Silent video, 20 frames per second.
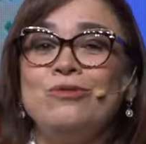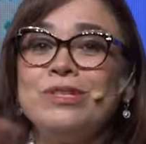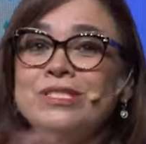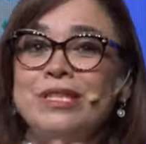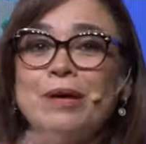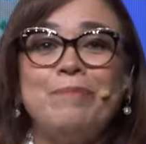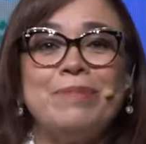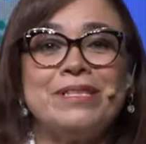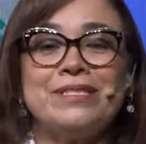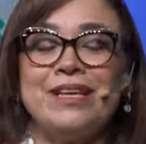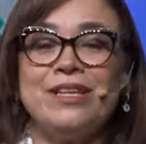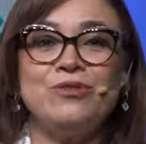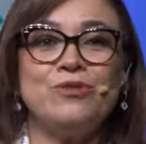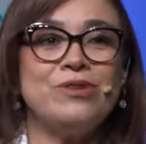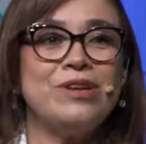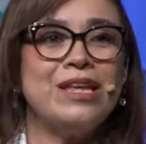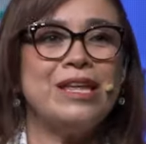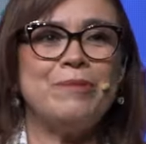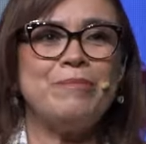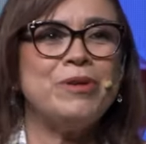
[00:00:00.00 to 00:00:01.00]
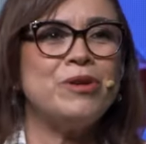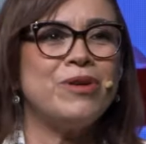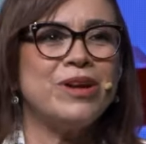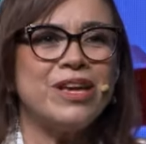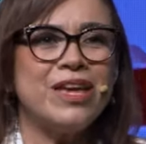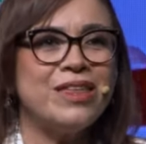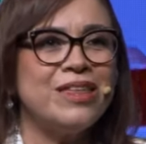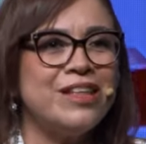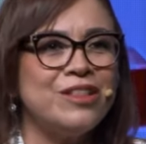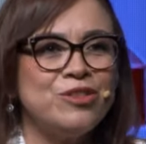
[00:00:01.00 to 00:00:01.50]
está pasando nada, pero aquí
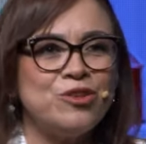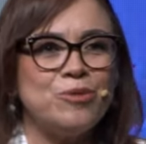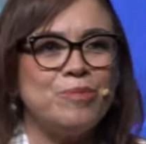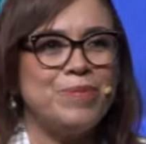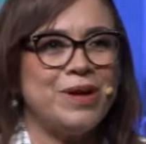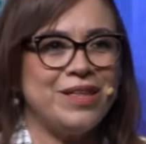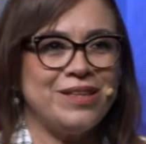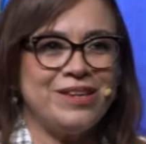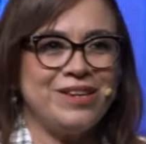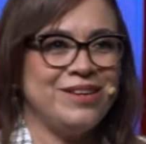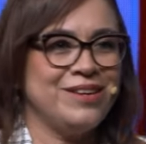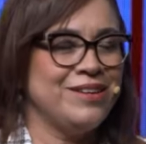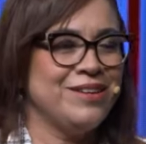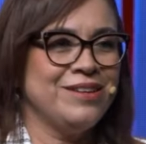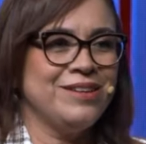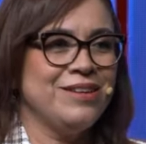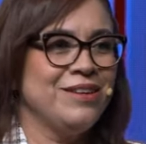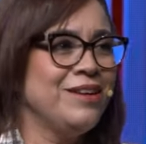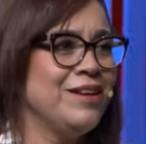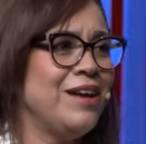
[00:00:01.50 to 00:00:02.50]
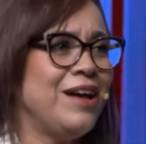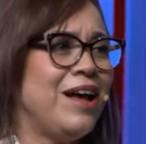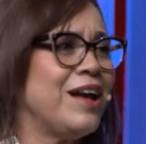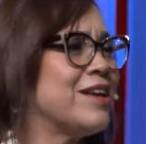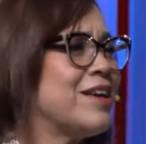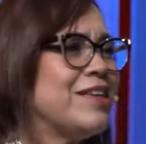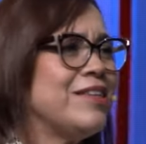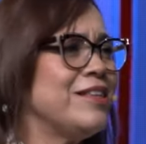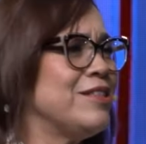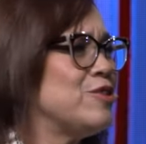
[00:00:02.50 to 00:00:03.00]
adentro, Padre,
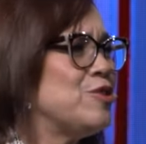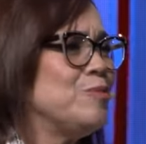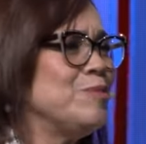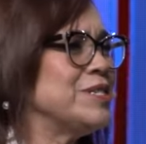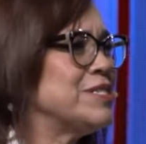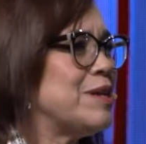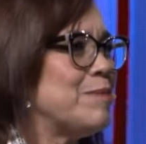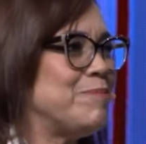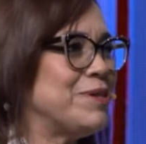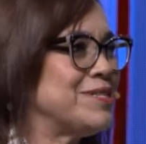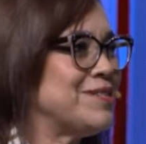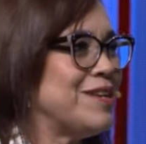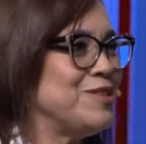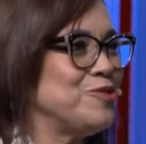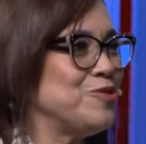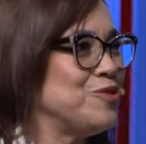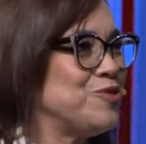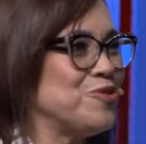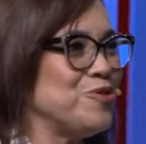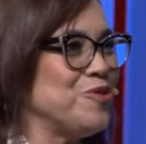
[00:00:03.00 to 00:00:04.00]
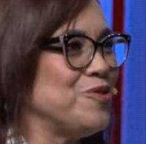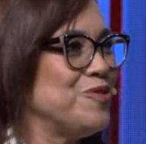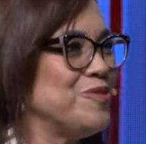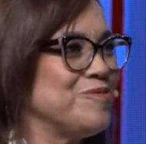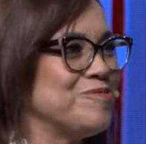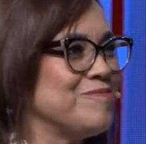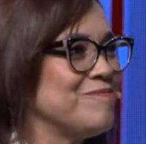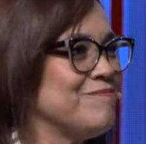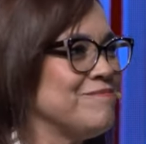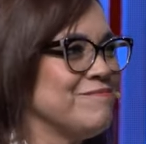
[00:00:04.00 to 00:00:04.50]
aquí adentro me está pasando de todo
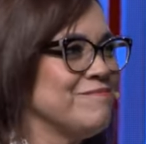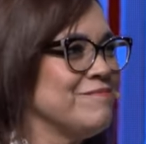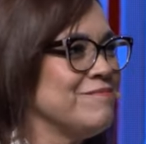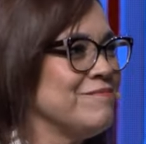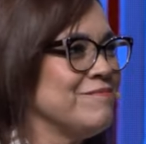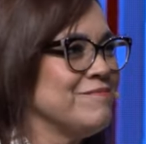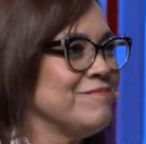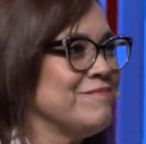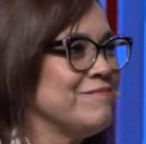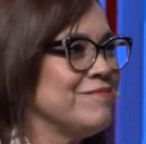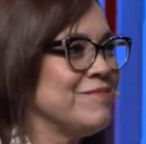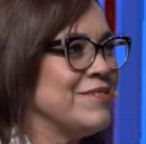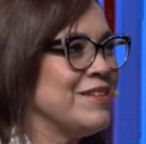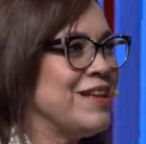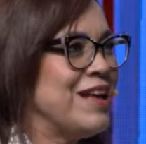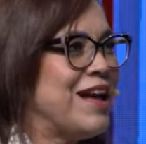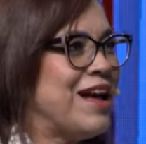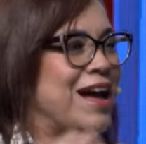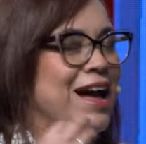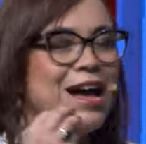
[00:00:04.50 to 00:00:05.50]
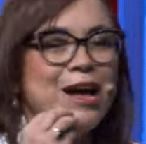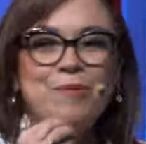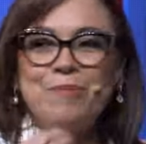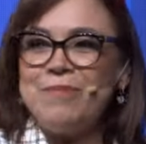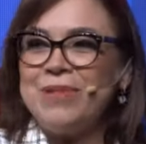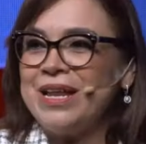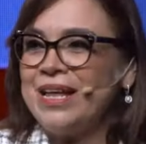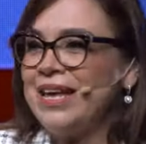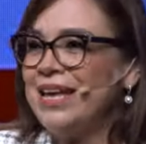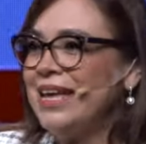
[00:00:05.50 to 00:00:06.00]

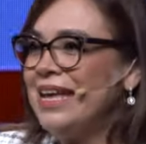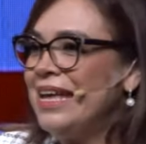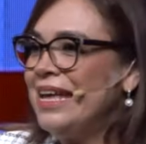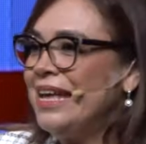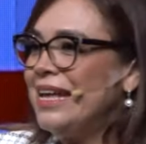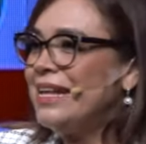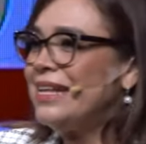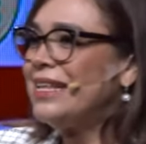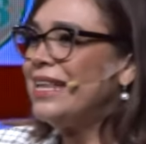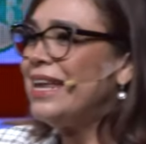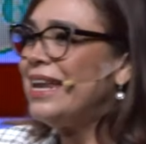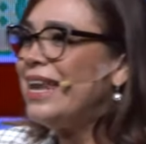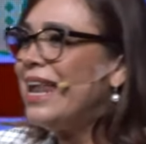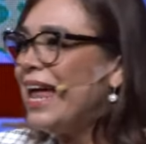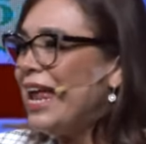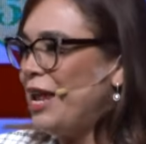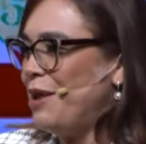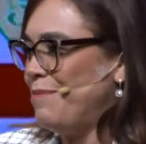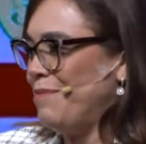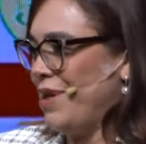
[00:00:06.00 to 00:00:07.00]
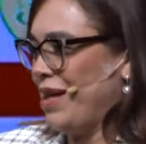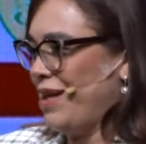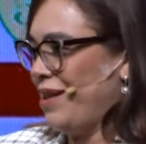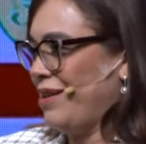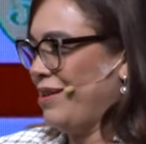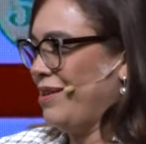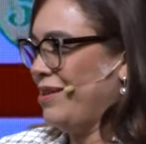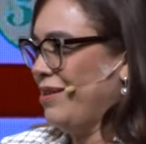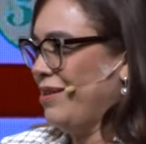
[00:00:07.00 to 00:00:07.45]
hambre del alma,